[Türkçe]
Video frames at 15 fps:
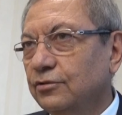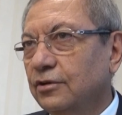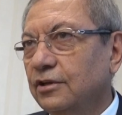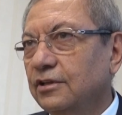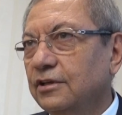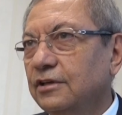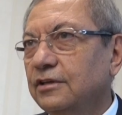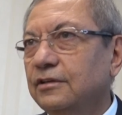
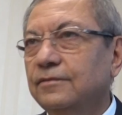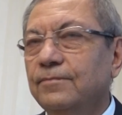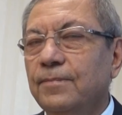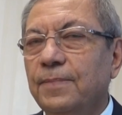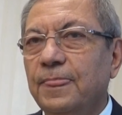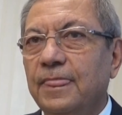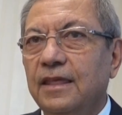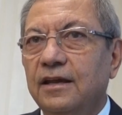orada.
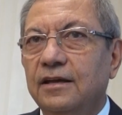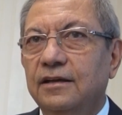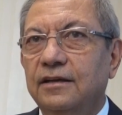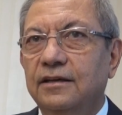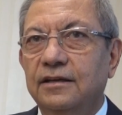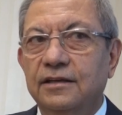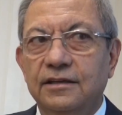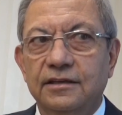
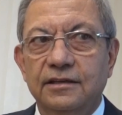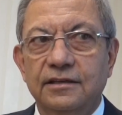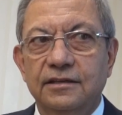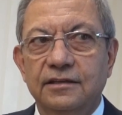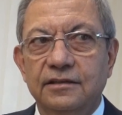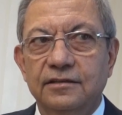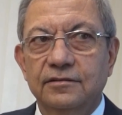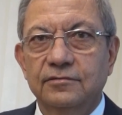E,
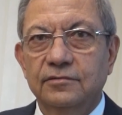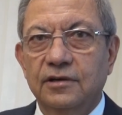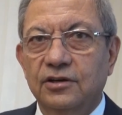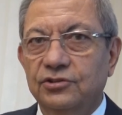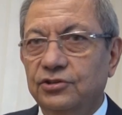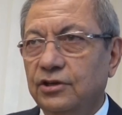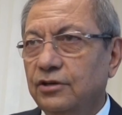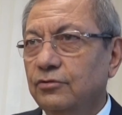
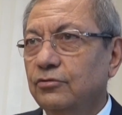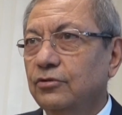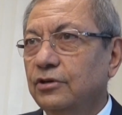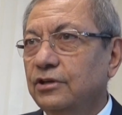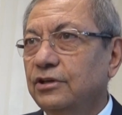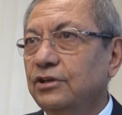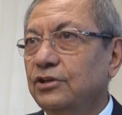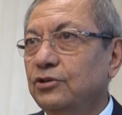aşağı
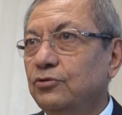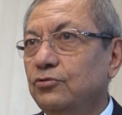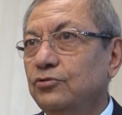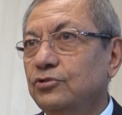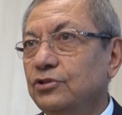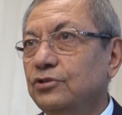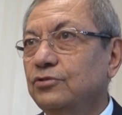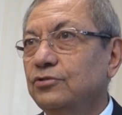yukarı
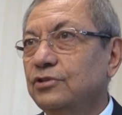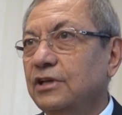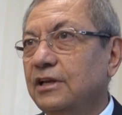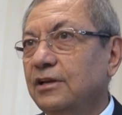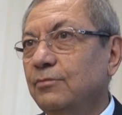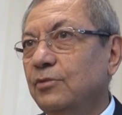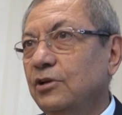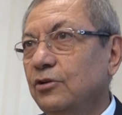
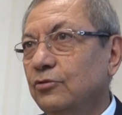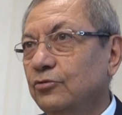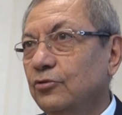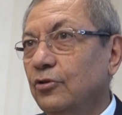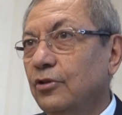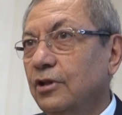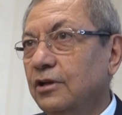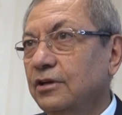200-250 milyon
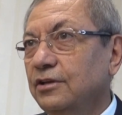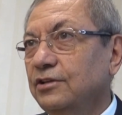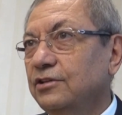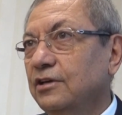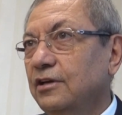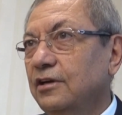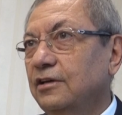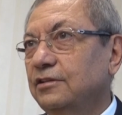dolar
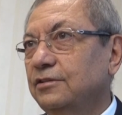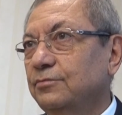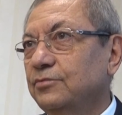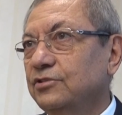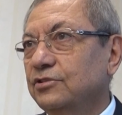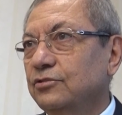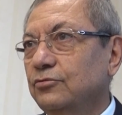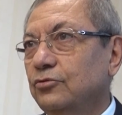
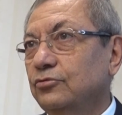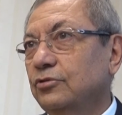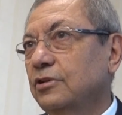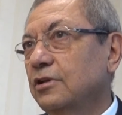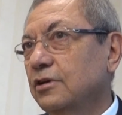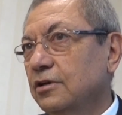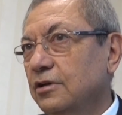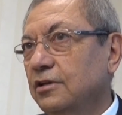ithalatımızı
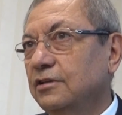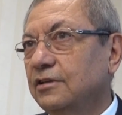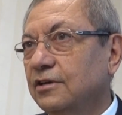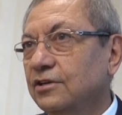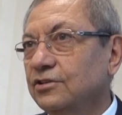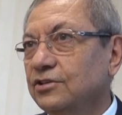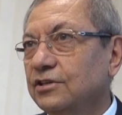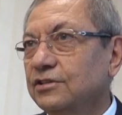ortadan
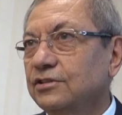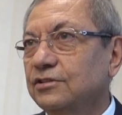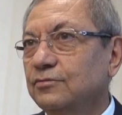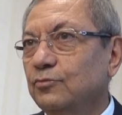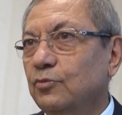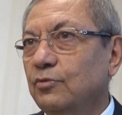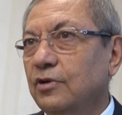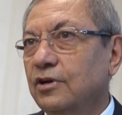kaldıracağız.
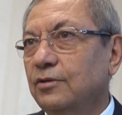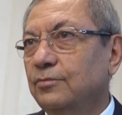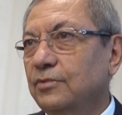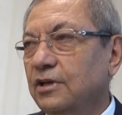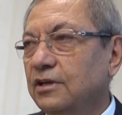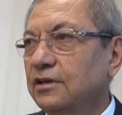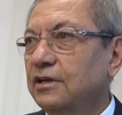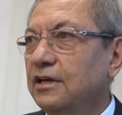Bu
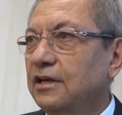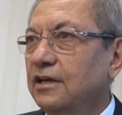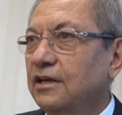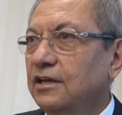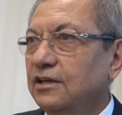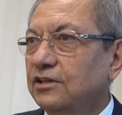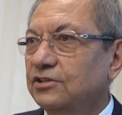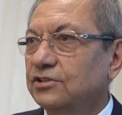bakımdan
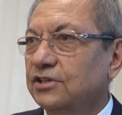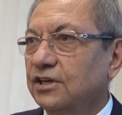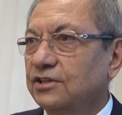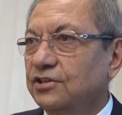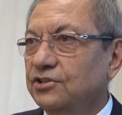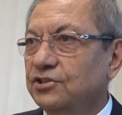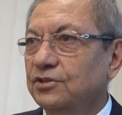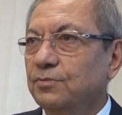
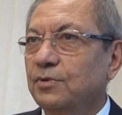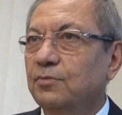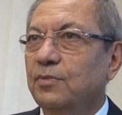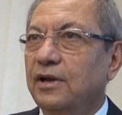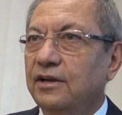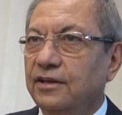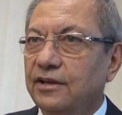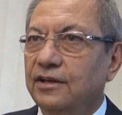stratejik bir
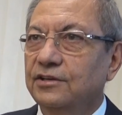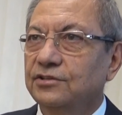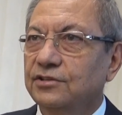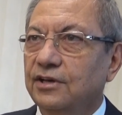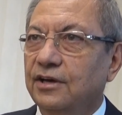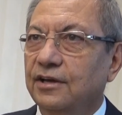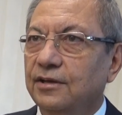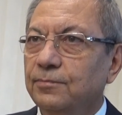belgeye
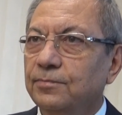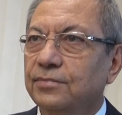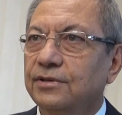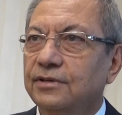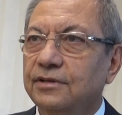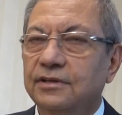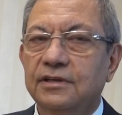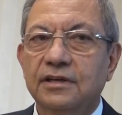sahip.
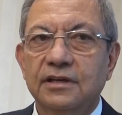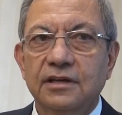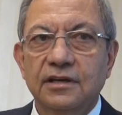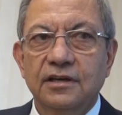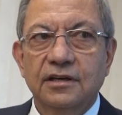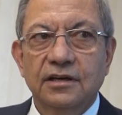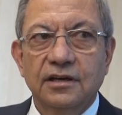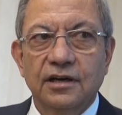
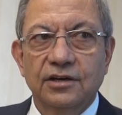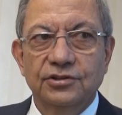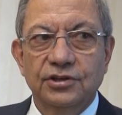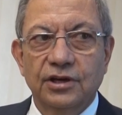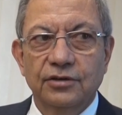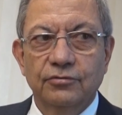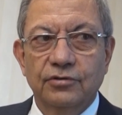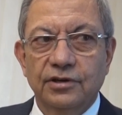
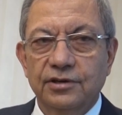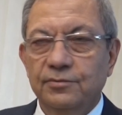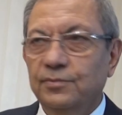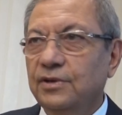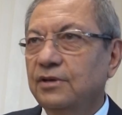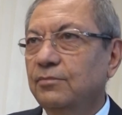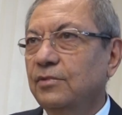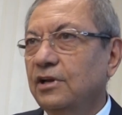Aşağı yukarı
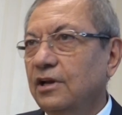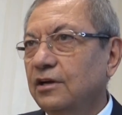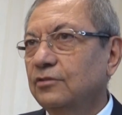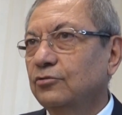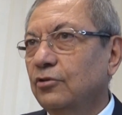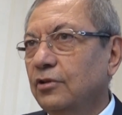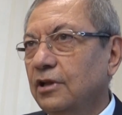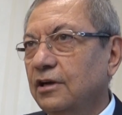1
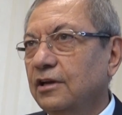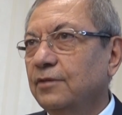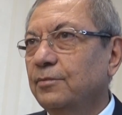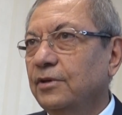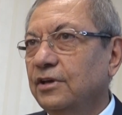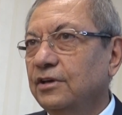milyar dolarlık bir